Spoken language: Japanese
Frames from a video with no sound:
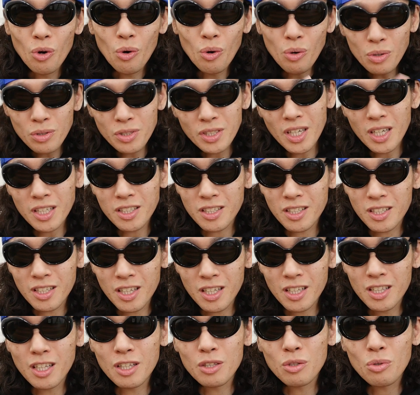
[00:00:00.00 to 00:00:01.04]
奥さんに
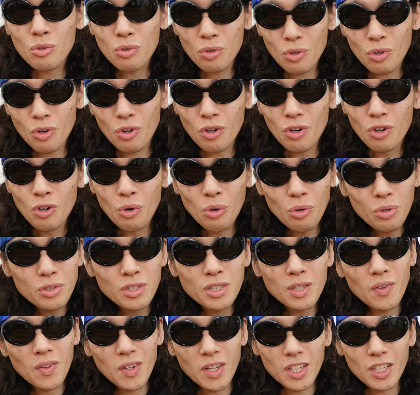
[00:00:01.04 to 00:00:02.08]
聞いたところ、奥
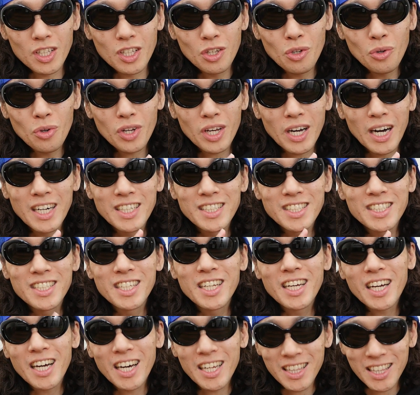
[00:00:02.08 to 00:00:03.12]
さんはね、匂い感
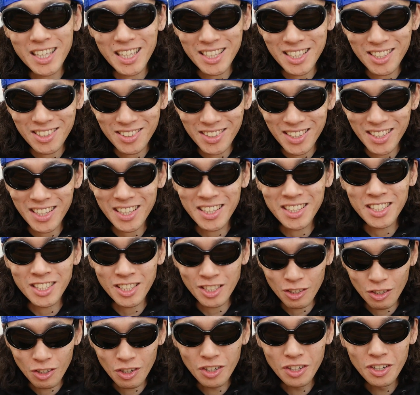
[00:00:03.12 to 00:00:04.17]
じなかったって言ってたんで
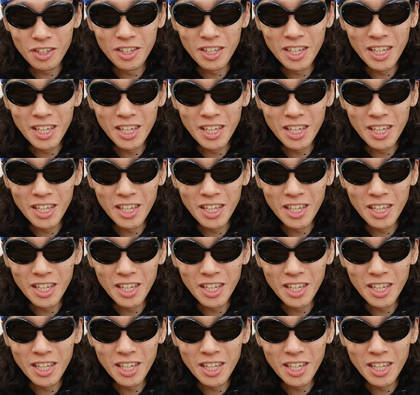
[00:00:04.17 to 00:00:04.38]
すよ。